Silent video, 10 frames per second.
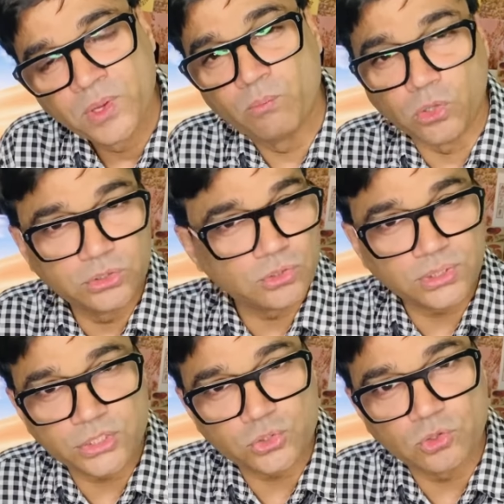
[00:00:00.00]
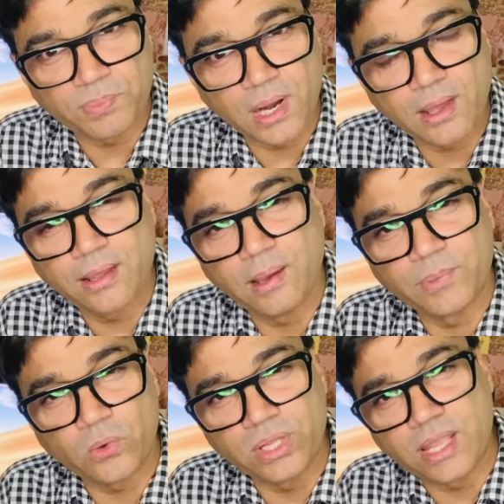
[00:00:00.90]
बहुत दिनों तक स्टोन पड़ा है
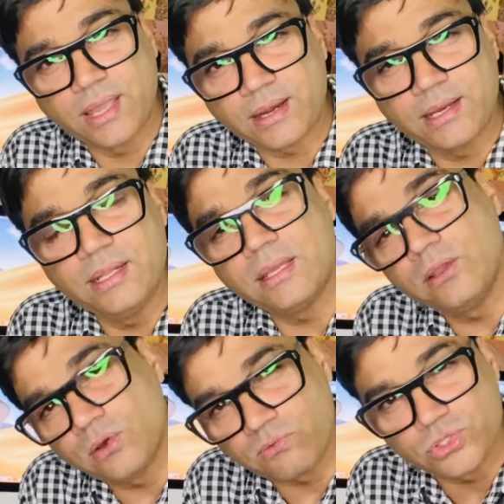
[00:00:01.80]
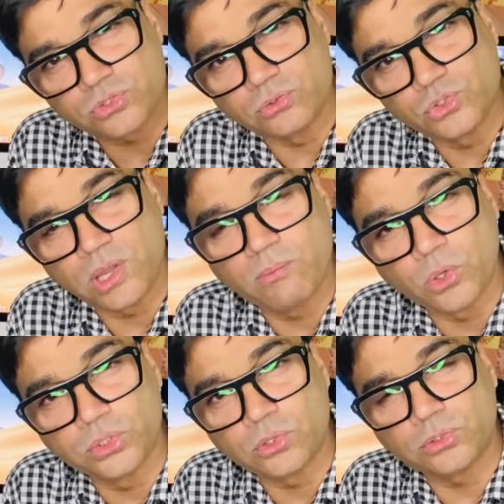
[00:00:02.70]
हमने कोई केयर ही नहीं की और वो स्टोन जो है
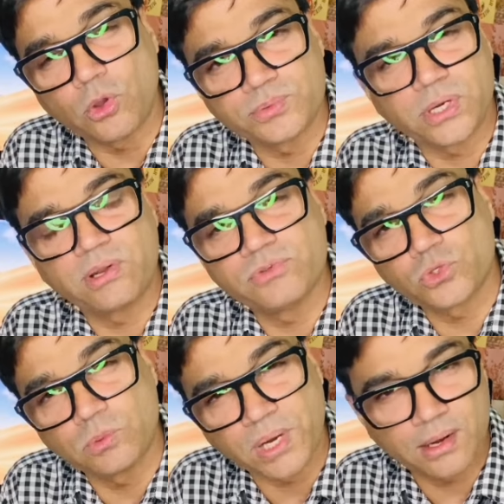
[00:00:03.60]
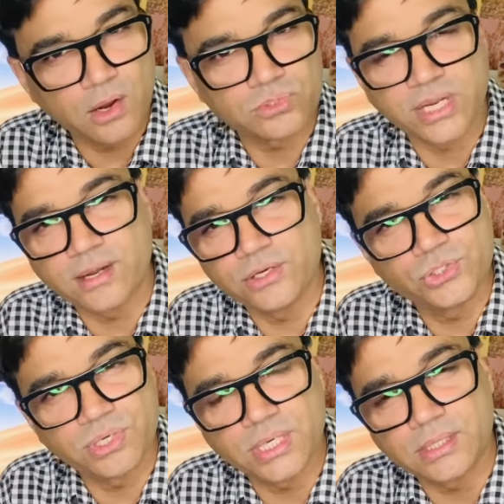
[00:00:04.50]
बहुत दिनों तक ऑब्स्ट्रक्टिव स्टोन पड़ा रहा उसने किडनी
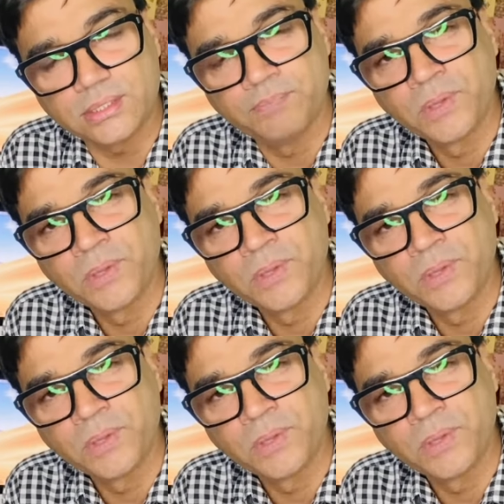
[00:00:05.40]
छोटी कर दी